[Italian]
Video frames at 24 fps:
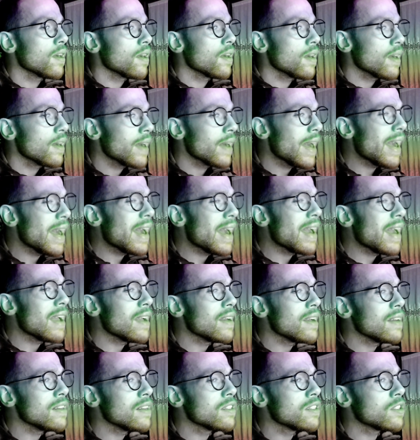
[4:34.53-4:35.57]

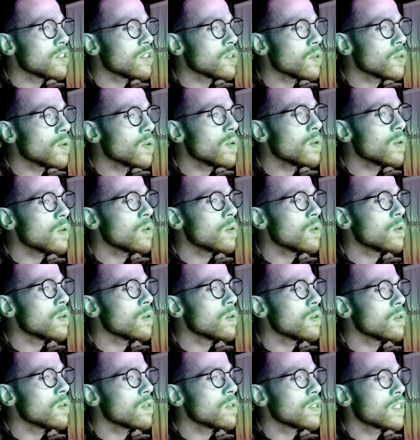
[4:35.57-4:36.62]
Hey
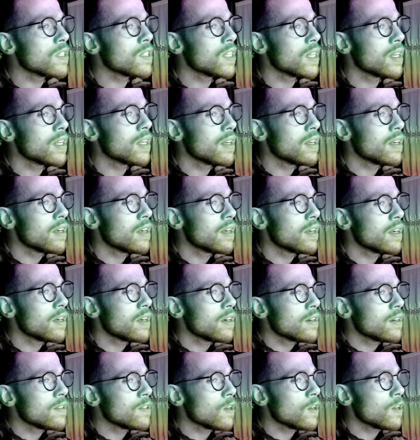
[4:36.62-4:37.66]
Jude,
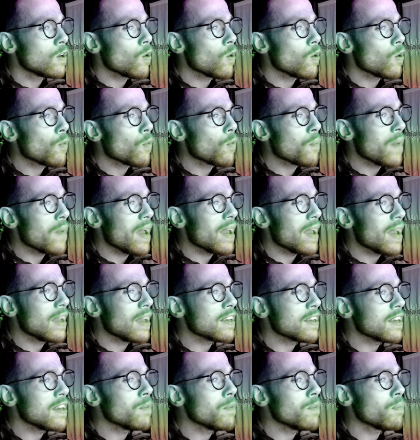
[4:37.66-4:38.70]
don't make
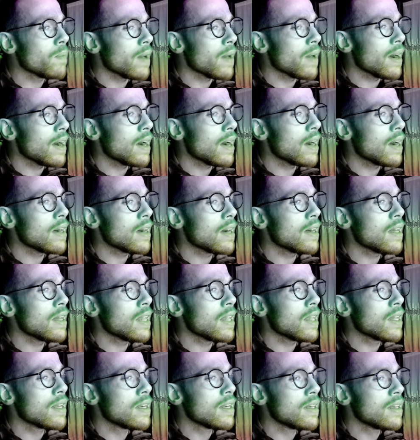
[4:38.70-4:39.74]
it
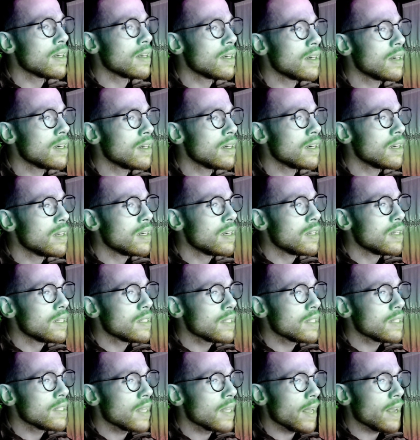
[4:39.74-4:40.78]
bad.
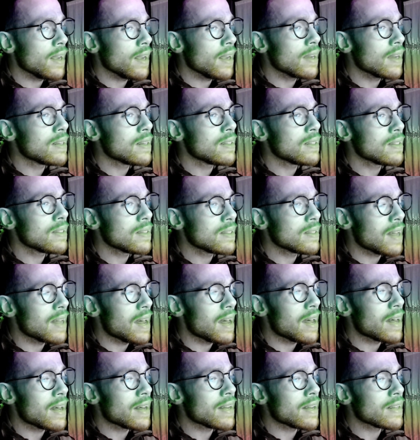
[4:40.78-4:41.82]
Take a
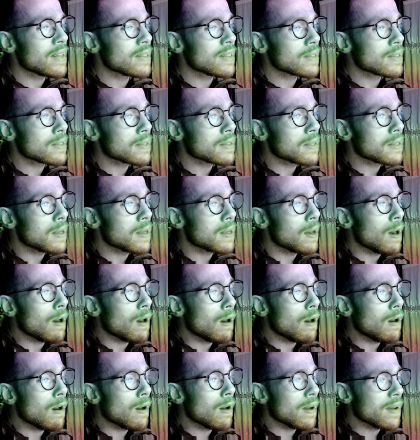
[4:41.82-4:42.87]
sad
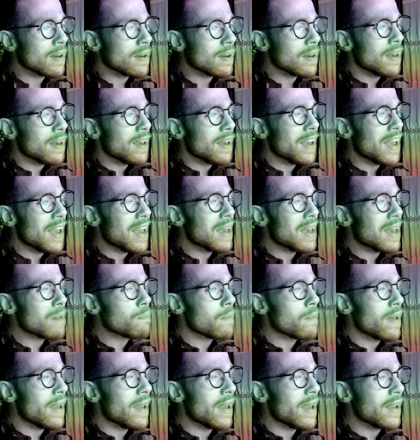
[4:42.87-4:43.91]
song and
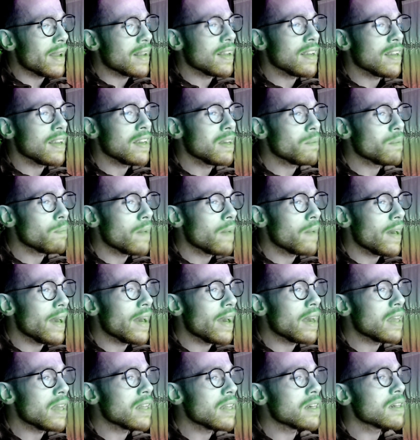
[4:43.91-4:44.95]
make it
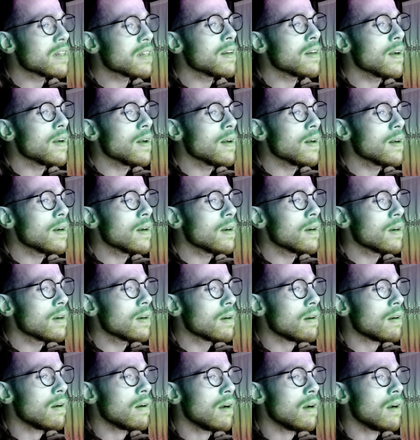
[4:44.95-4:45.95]
better.